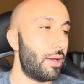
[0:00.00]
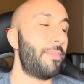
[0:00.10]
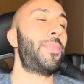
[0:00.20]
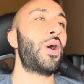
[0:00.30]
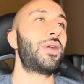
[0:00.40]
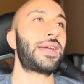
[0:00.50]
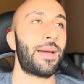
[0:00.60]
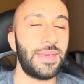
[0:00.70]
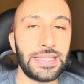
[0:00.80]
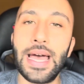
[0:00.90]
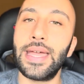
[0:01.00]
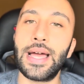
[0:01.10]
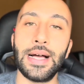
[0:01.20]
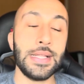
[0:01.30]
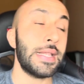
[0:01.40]
Porca
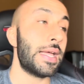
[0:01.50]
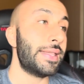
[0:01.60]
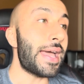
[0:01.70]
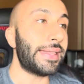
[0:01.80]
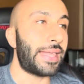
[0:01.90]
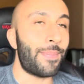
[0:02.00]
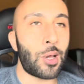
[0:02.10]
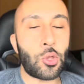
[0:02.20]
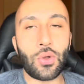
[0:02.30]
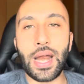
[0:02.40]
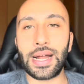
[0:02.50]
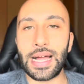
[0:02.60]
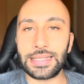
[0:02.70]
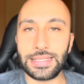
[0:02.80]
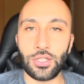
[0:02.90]
miseria. Niente, Paolo
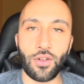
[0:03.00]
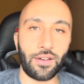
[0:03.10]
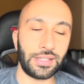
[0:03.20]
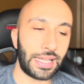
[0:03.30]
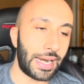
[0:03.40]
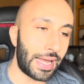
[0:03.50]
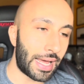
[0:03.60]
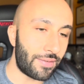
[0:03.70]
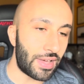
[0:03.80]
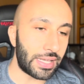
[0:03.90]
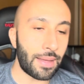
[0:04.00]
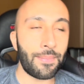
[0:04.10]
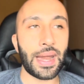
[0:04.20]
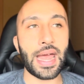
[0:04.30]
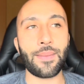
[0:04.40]
ragazzi doveva andare al Verde
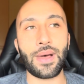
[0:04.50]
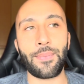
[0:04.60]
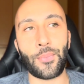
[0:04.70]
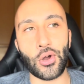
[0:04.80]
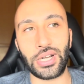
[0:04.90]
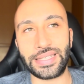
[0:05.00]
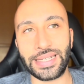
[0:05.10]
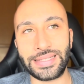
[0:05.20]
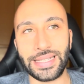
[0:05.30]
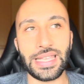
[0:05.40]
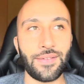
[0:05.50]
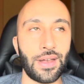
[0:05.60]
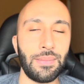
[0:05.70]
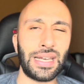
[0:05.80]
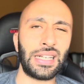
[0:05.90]
Brema, poi la trattativa,
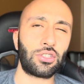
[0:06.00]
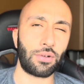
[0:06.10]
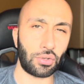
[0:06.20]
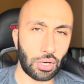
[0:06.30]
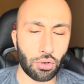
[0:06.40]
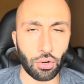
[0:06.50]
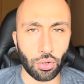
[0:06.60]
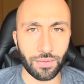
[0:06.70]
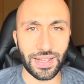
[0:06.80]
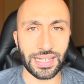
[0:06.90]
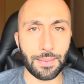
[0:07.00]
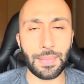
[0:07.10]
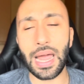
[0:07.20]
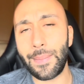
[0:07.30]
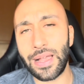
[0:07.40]
il Milan ha trovato l'accordo col Verde
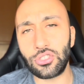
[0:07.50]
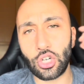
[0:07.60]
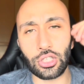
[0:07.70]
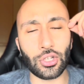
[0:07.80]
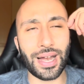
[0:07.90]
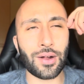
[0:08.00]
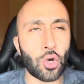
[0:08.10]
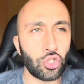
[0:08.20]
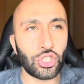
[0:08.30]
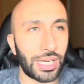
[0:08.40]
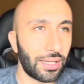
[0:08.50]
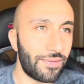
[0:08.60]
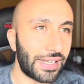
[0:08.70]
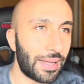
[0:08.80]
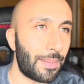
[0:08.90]
Brema, il giocatore ha congelato il
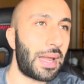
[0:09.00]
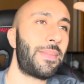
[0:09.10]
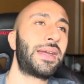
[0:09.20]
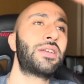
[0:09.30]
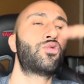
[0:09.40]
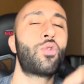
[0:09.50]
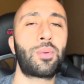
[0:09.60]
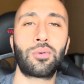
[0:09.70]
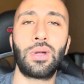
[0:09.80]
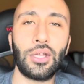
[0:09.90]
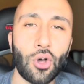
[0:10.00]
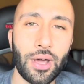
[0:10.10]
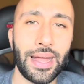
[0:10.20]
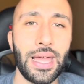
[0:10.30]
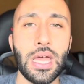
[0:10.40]
Verde Brema perché il suo
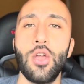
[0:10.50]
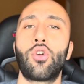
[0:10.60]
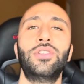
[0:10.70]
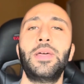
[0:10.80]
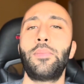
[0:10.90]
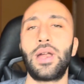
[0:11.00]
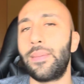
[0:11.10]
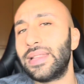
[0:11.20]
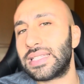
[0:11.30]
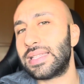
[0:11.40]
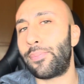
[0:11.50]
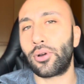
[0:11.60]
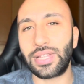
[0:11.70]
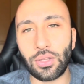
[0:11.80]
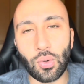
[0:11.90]
procuratore contemporaneamente sta
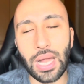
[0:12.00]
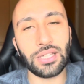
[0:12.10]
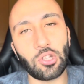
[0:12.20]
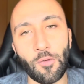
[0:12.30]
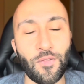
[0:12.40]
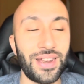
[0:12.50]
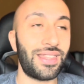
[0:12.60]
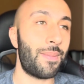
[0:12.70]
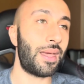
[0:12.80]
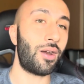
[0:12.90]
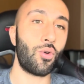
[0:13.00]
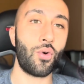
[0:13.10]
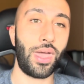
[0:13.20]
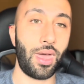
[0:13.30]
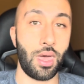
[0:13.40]
portando altre offerte per lui.